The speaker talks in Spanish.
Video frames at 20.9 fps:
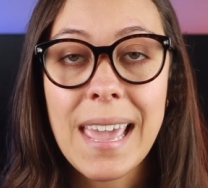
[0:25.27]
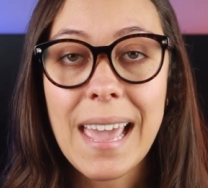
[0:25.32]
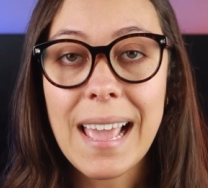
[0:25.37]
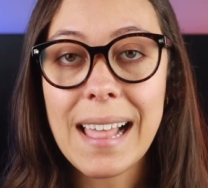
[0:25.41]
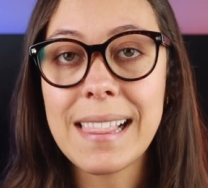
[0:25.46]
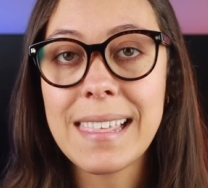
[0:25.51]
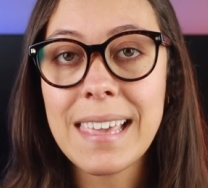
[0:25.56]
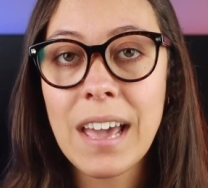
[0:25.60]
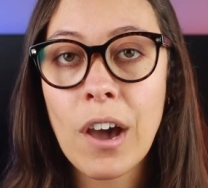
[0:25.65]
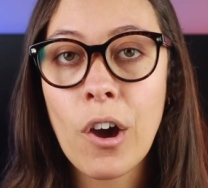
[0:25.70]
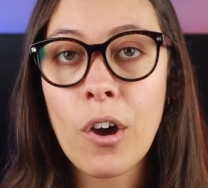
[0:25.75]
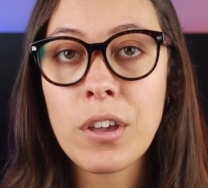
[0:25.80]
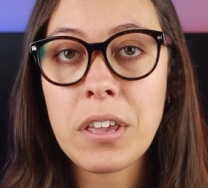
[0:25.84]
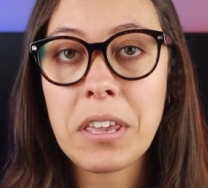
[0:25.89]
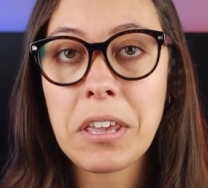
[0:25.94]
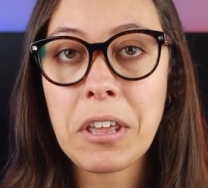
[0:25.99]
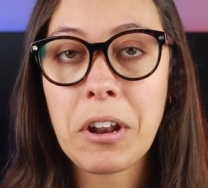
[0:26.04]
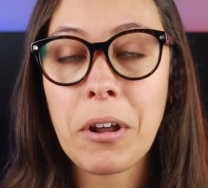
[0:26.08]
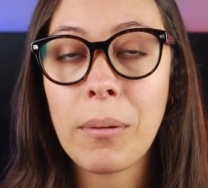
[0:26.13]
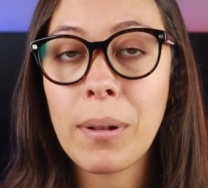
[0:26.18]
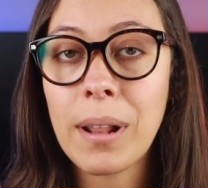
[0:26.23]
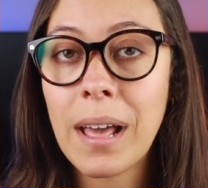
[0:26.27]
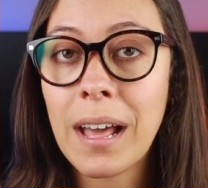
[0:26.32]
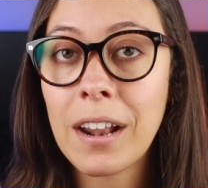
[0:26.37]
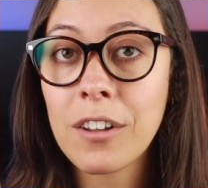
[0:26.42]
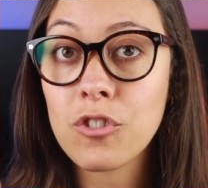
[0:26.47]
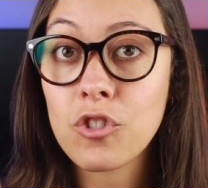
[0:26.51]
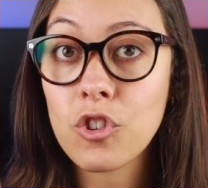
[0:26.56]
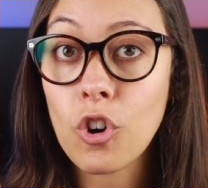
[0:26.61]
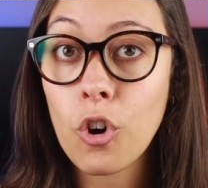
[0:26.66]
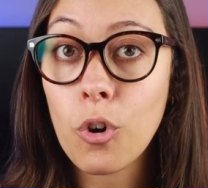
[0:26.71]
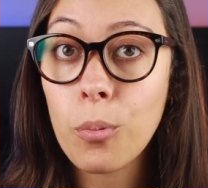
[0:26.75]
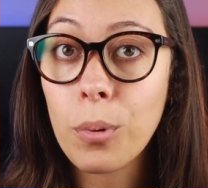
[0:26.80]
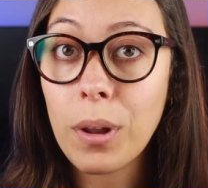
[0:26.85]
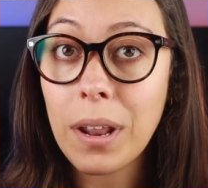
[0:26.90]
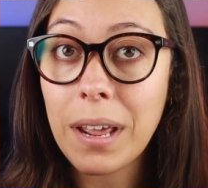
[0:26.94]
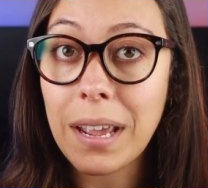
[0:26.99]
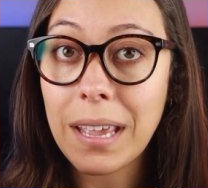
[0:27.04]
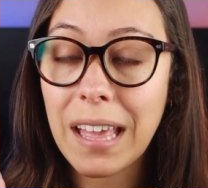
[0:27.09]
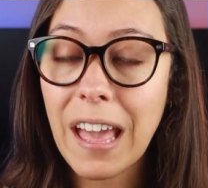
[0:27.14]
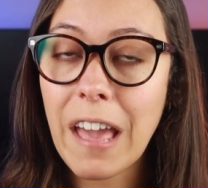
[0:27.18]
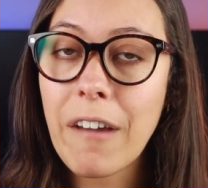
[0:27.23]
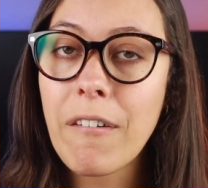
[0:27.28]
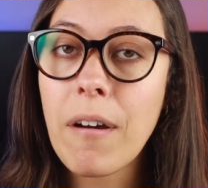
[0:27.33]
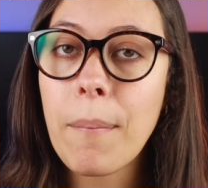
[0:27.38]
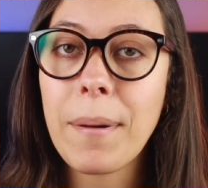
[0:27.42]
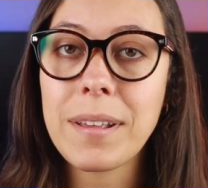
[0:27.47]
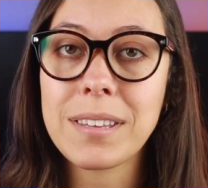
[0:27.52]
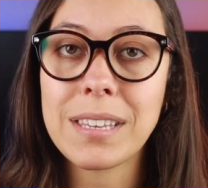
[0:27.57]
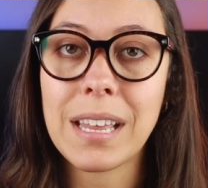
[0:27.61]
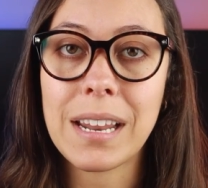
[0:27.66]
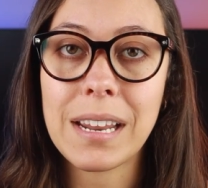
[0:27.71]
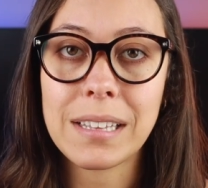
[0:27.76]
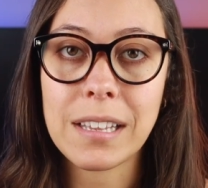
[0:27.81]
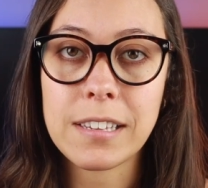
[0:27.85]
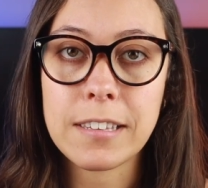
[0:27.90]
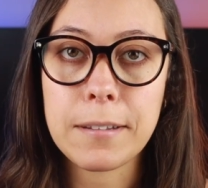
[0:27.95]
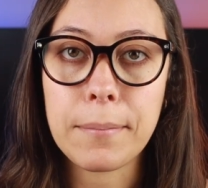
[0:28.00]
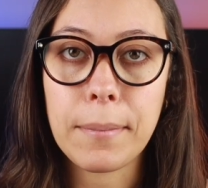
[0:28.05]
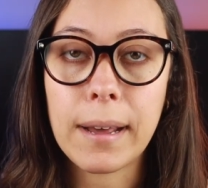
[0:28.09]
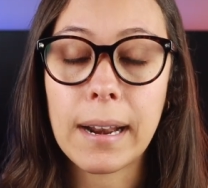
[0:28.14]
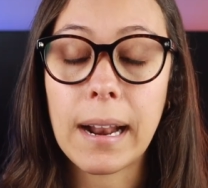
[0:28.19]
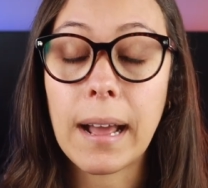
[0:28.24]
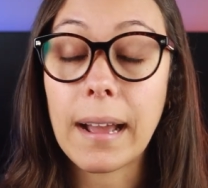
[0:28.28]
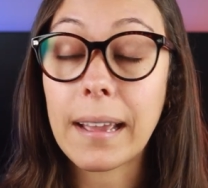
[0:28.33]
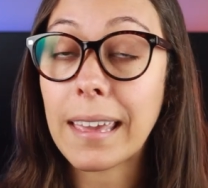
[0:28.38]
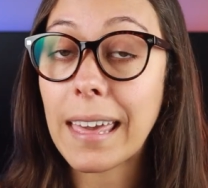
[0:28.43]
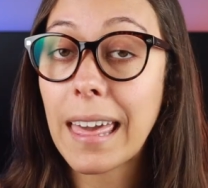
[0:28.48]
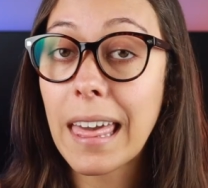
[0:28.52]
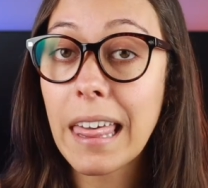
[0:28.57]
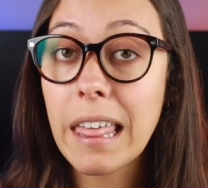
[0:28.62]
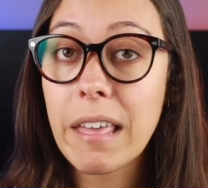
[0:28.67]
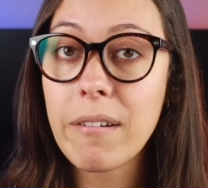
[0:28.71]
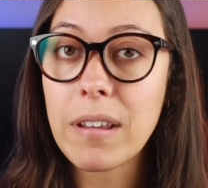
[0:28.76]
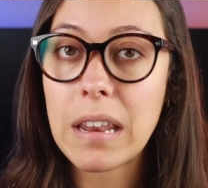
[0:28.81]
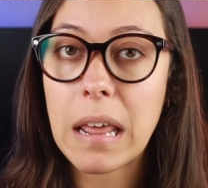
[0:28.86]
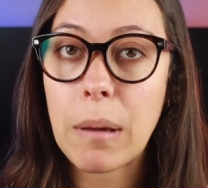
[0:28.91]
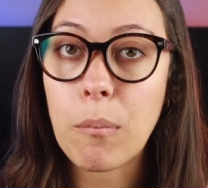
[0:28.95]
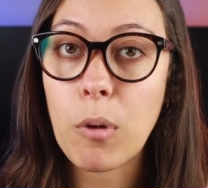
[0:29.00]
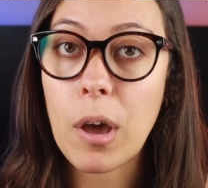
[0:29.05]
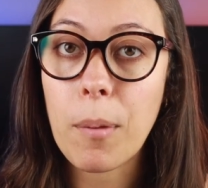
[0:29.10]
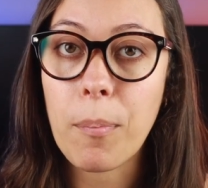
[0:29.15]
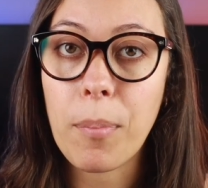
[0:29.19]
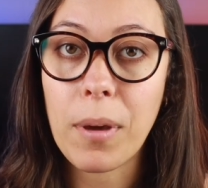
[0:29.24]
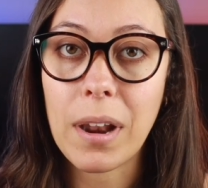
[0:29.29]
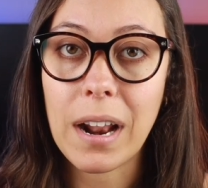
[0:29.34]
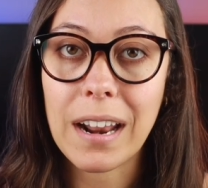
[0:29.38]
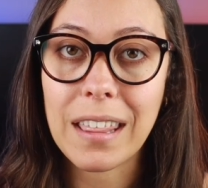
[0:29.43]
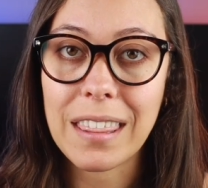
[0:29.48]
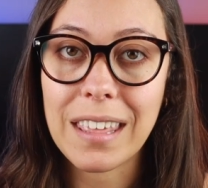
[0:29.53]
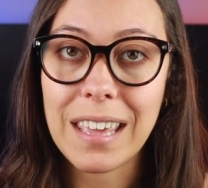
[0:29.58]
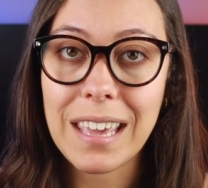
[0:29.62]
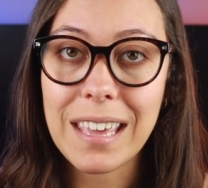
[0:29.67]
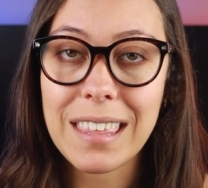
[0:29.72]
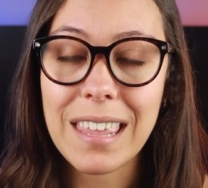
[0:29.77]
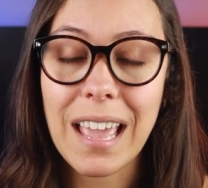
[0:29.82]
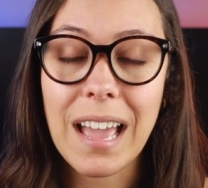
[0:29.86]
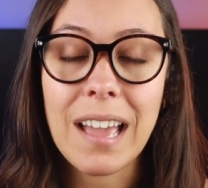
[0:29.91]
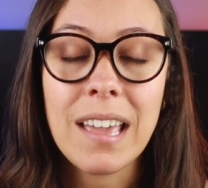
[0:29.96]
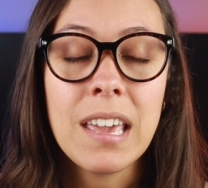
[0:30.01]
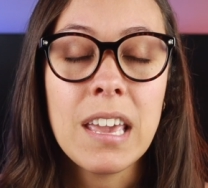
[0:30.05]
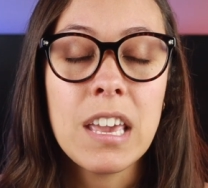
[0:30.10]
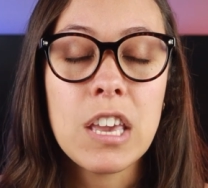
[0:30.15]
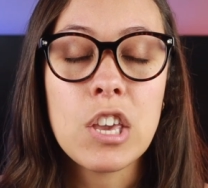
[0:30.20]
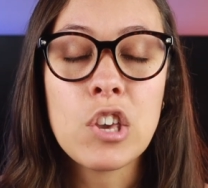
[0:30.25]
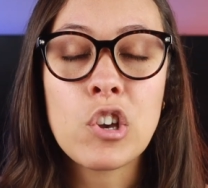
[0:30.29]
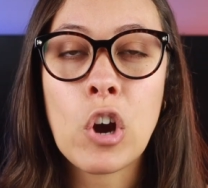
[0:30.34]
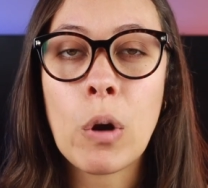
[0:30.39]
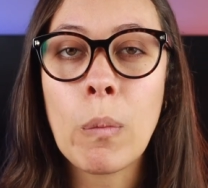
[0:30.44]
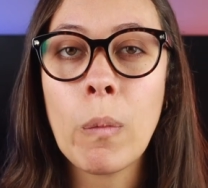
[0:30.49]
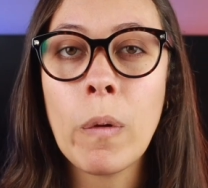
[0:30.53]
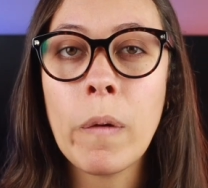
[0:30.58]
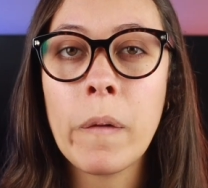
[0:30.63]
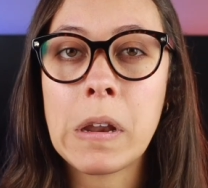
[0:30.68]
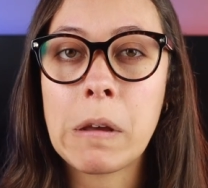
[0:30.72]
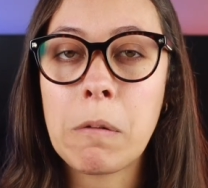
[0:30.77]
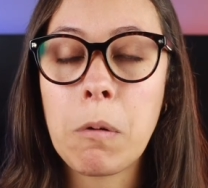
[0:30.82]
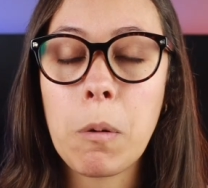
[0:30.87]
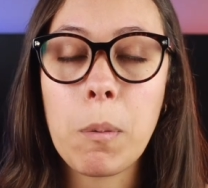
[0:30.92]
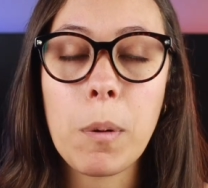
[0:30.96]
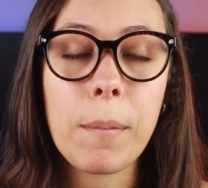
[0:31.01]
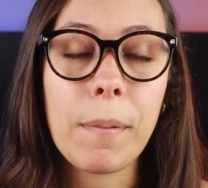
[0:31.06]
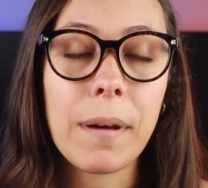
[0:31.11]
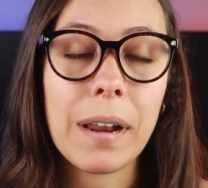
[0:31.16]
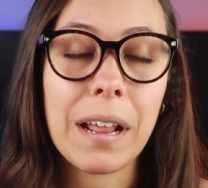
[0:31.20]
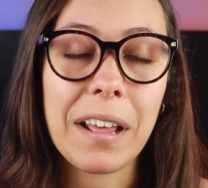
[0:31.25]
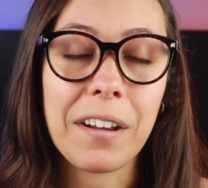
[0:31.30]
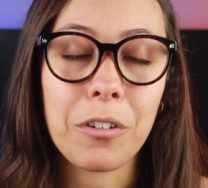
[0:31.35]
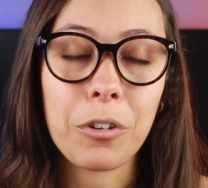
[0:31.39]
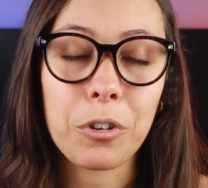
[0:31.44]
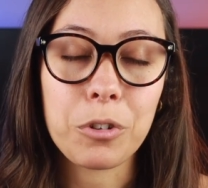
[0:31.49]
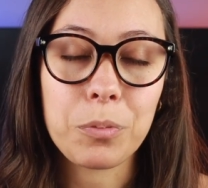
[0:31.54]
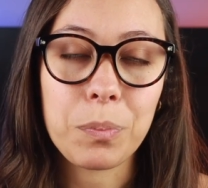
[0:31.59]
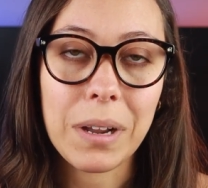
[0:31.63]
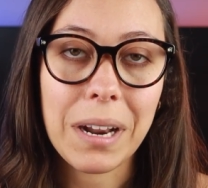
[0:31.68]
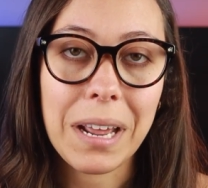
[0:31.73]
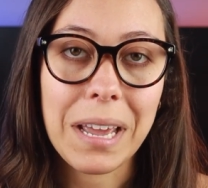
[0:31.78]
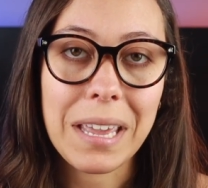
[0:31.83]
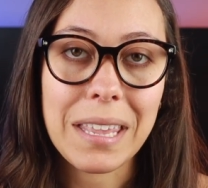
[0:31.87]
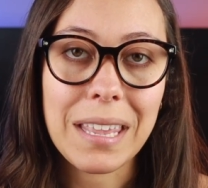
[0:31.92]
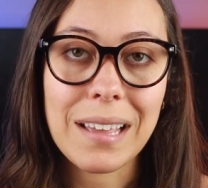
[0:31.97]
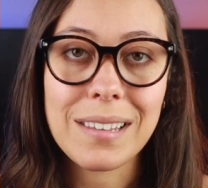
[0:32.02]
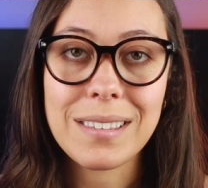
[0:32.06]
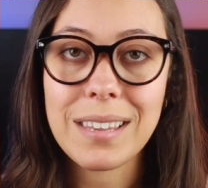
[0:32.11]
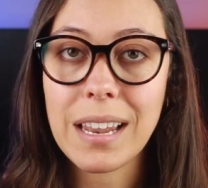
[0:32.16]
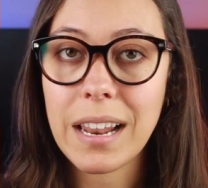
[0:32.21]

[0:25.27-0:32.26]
El día de hoy quiero hablar sobre qué va a pasar esta semana, qué deberíamos esperar de ella y cómo deberíamos prepararnos para ella.